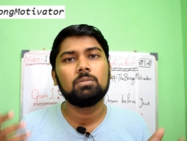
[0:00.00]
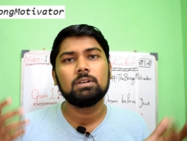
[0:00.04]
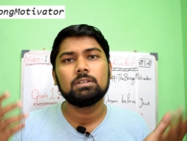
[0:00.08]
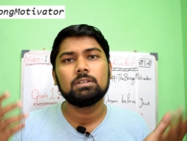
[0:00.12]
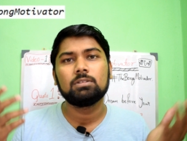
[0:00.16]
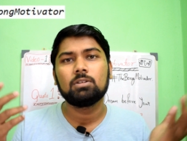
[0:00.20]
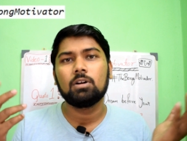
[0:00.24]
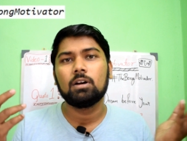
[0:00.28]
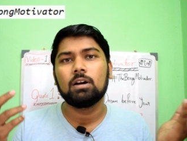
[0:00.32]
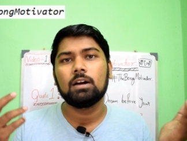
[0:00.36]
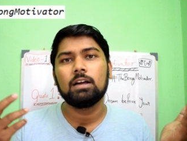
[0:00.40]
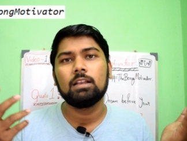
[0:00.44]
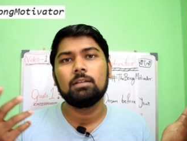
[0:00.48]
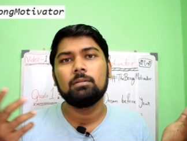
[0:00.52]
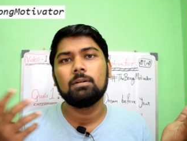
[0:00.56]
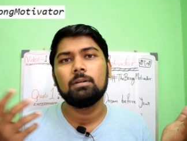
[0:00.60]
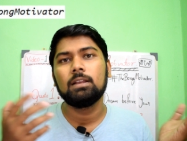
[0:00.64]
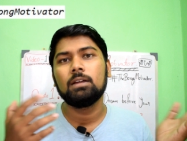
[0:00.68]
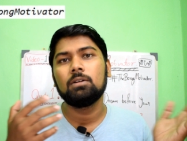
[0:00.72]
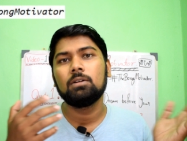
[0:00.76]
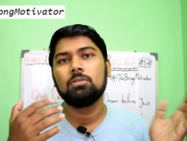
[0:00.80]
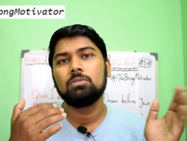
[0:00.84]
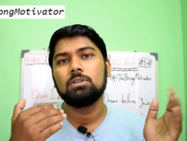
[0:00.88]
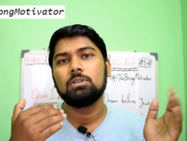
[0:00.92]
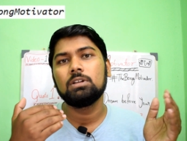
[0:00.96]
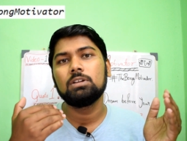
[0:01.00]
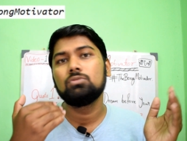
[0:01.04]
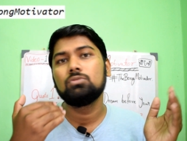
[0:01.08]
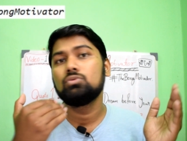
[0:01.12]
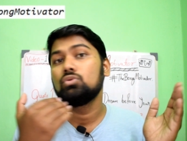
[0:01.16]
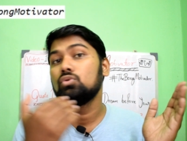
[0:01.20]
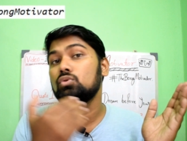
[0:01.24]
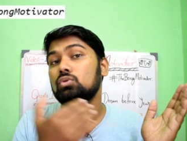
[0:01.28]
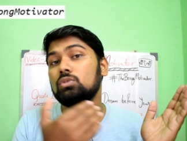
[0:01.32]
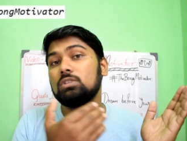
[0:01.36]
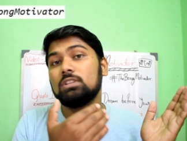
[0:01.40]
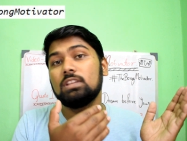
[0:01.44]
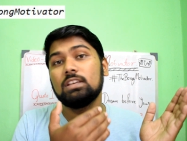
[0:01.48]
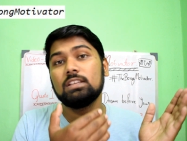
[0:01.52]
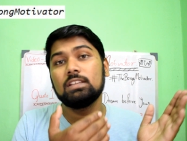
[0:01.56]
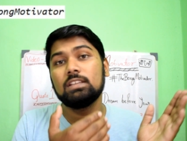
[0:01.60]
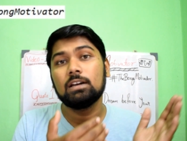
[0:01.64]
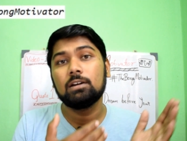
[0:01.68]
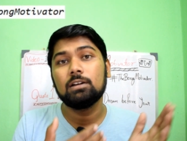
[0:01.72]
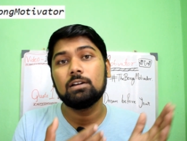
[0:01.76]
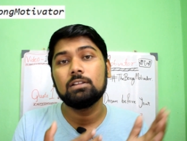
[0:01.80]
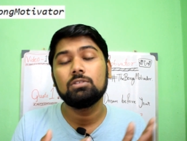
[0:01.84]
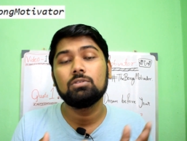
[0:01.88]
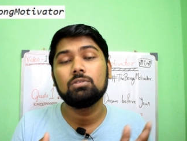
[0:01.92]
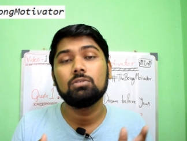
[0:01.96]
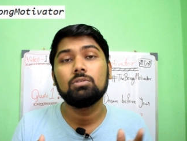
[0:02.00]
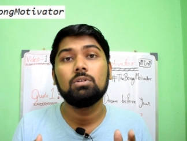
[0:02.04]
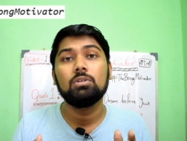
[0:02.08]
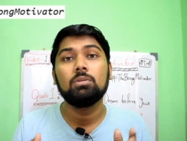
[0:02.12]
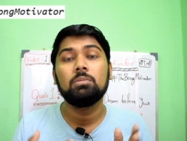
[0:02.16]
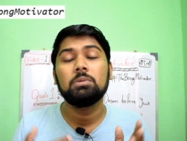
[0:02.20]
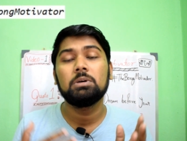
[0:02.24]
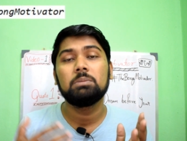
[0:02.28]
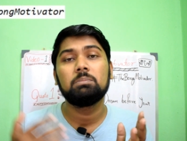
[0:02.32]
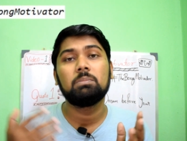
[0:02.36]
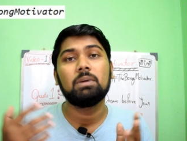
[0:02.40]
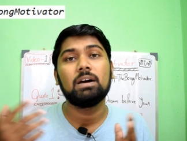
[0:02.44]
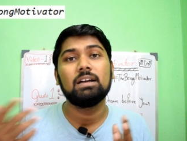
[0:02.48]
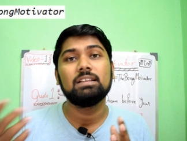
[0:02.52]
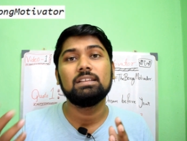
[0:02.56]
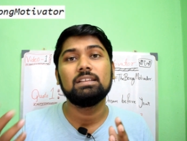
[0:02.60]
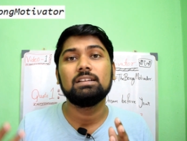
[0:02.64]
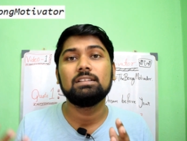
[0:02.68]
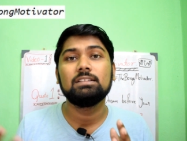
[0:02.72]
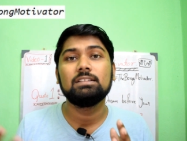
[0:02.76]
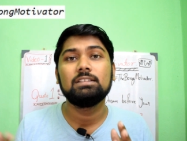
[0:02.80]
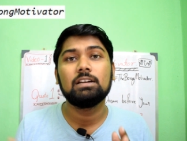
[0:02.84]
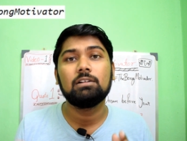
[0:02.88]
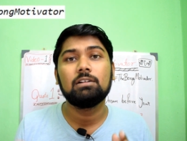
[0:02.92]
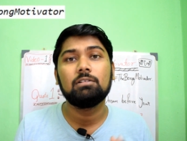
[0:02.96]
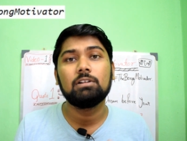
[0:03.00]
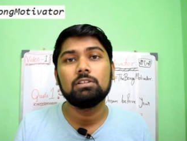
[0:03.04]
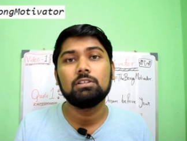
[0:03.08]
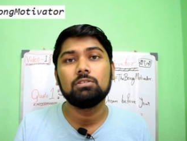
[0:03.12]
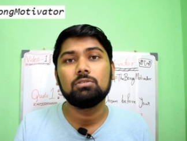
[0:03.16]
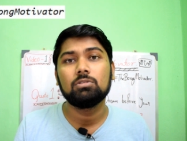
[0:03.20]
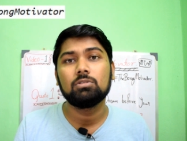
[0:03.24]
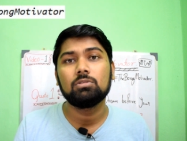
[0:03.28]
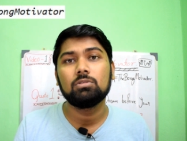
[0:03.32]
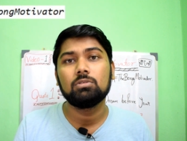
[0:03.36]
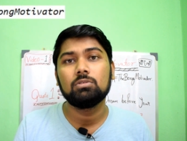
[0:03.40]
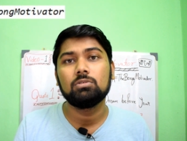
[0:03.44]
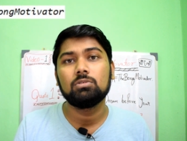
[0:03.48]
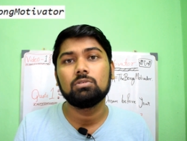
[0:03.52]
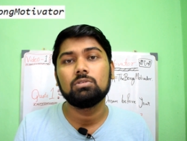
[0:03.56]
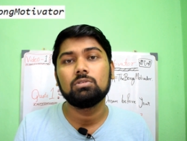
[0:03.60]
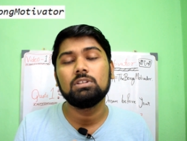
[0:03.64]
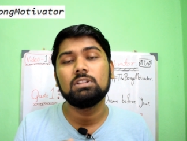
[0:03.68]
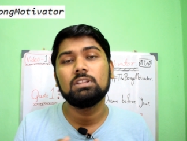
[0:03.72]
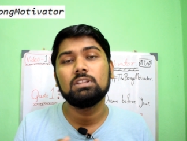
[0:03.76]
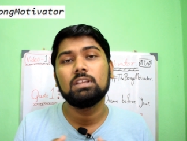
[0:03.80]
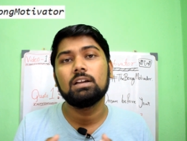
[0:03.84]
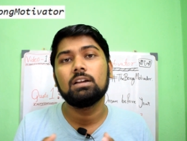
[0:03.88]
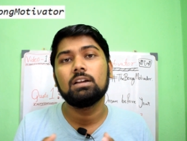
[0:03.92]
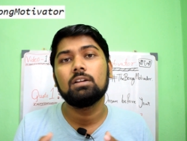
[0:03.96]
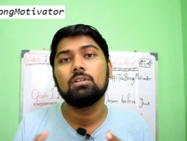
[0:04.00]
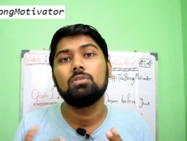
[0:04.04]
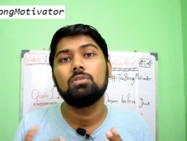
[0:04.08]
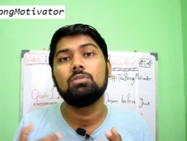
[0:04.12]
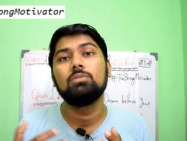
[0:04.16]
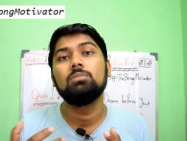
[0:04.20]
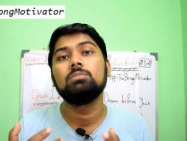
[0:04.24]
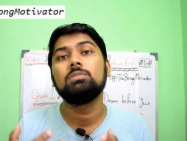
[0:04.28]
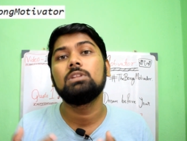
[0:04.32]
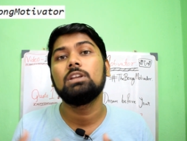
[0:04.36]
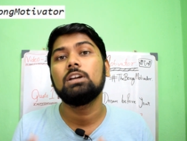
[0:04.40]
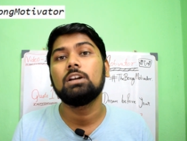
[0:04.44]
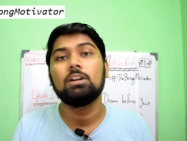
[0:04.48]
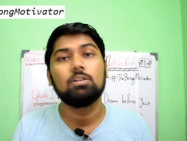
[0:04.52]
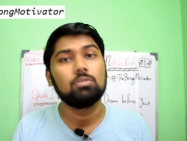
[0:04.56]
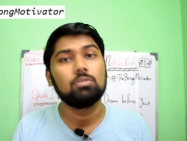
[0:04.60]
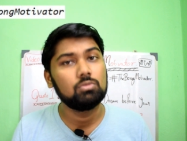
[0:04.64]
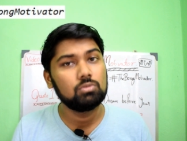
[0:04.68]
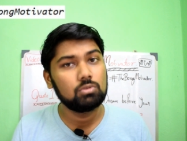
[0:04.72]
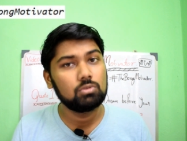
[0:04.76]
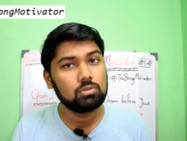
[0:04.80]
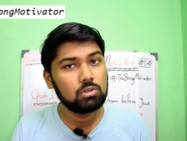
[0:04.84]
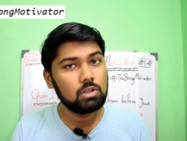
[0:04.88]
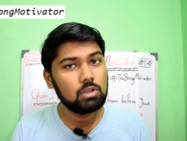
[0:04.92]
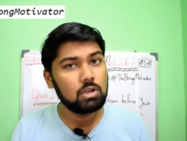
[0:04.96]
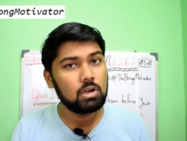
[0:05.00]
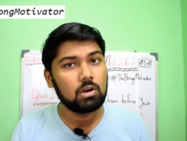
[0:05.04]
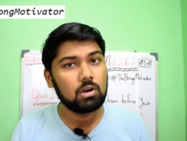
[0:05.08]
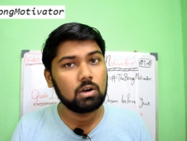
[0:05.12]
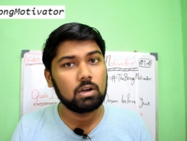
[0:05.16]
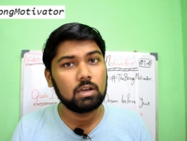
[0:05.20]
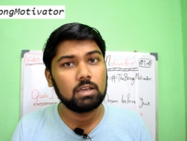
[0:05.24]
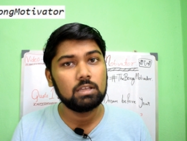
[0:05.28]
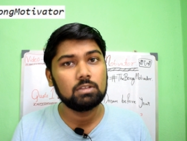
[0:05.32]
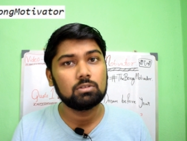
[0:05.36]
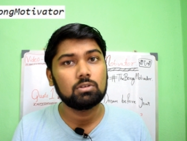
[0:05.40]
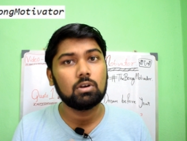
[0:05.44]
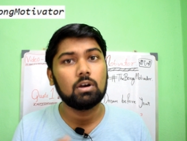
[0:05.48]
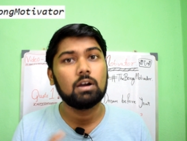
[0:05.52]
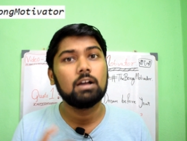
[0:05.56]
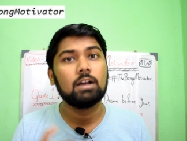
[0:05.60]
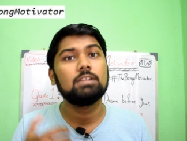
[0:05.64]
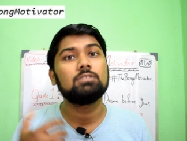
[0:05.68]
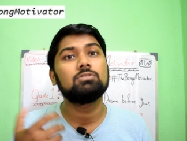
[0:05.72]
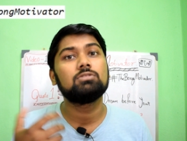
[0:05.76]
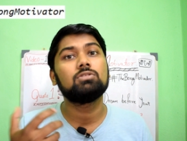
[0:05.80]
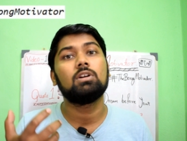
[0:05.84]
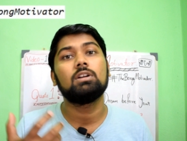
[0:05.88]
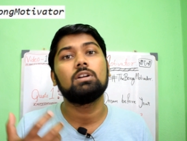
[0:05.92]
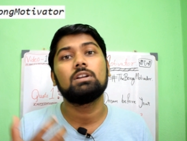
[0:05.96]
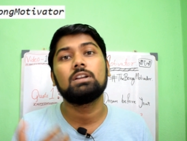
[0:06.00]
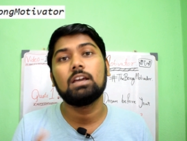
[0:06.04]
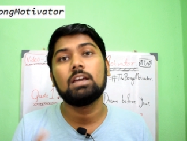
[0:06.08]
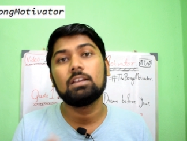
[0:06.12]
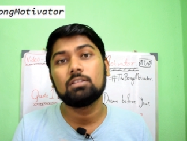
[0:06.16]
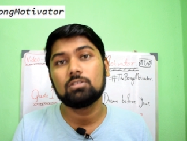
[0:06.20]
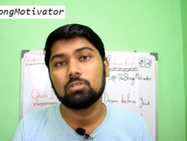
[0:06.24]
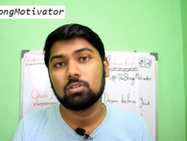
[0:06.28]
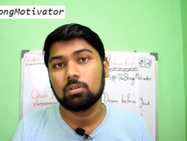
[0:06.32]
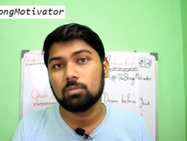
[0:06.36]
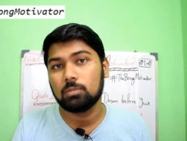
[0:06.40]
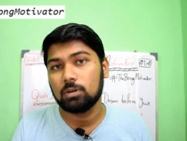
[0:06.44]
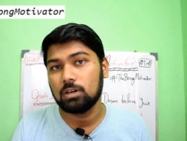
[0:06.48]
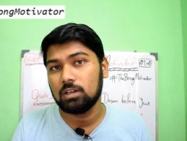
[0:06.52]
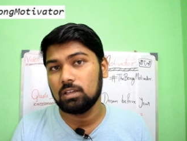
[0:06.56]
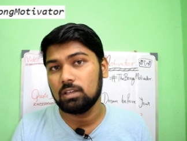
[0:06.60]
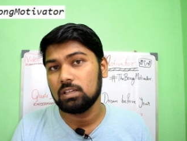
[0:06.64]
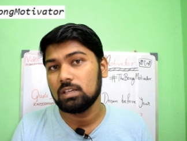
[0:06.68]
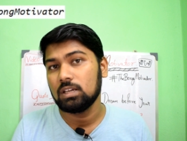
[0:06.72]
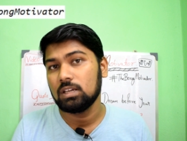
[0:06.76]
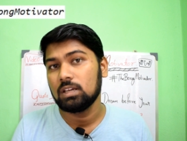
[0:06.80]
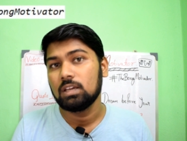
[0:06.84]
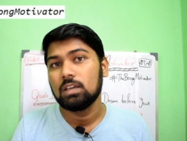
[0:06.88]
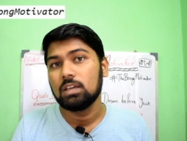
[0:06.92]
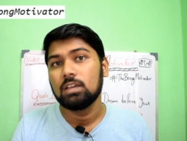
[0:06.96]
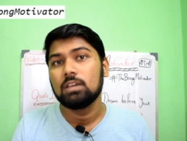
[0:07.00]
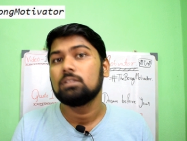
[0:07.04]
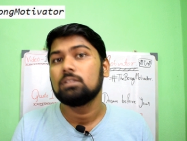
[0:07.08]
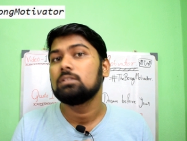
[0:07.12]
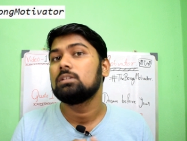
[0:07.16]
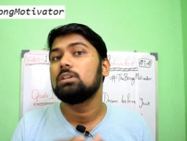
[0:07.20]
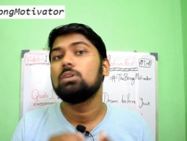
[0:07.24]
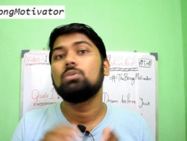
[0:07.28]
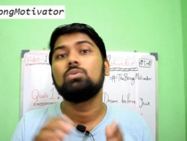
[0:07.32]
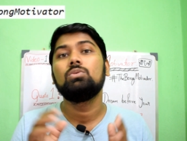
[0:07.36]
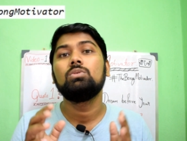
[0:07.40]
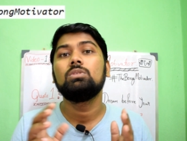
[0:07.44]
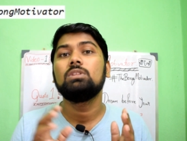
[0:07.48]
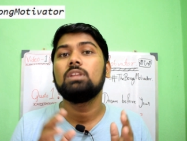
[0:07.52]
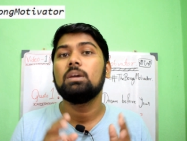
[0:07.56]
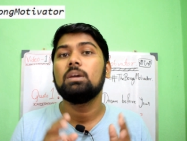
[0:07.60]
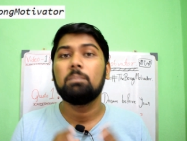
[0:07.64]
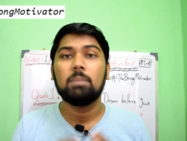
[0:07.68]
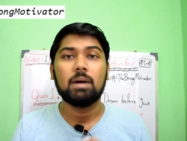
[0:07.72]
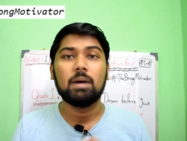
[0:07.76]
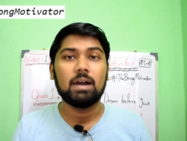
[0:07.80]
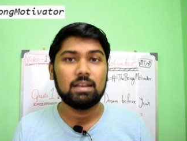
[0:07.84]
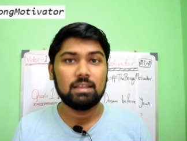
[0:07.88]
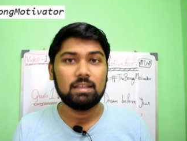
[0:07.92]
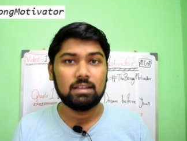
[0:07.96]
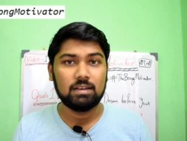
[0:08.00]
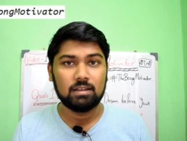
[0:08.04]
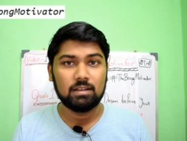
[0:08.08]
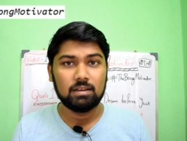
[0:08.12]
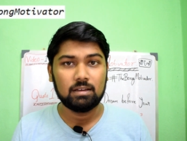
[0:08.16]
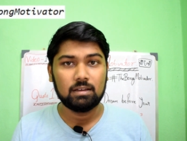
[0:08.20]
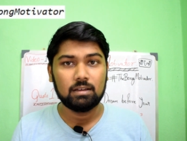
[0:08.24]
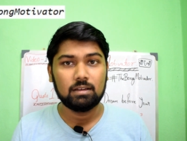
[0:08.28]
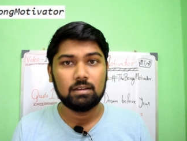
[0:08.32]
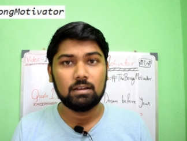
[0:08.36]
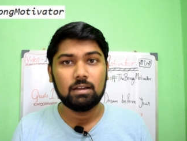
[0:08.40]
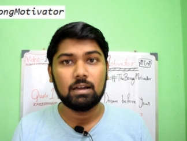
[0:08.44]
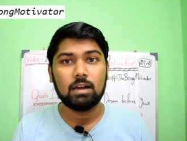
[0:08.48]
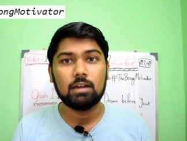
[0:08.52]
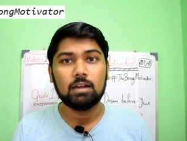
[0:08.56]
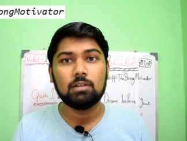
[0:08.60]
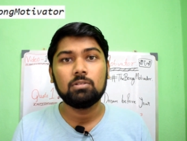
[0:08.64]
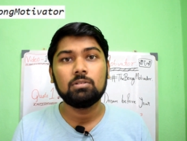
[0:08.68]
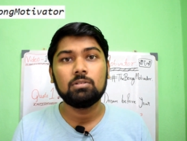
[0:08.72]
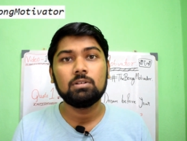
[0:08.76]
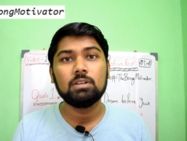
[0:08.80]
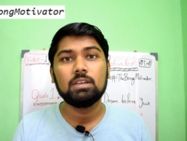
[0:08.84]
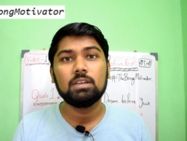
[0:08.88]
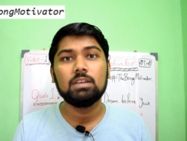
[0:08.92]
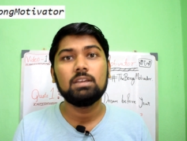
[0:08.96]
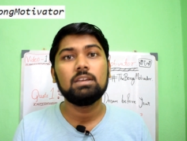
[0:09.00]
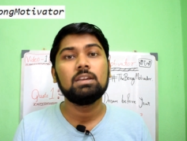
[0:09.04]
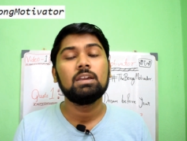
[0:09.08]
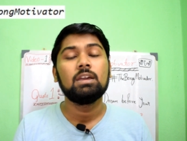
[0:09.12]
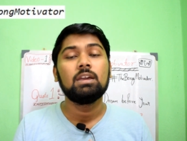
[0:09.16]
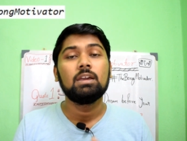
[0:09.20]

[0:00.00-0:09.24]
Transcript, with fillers: বা সকালবেলা উঠে ছুটতে যাওয়ার জন্য বা বাজার যাওয়ার জন্য যদি তাকে ঘুম থেকে উঠতে হয় সকাল ছটার সময় সে উঠতে পারে না কারণ কি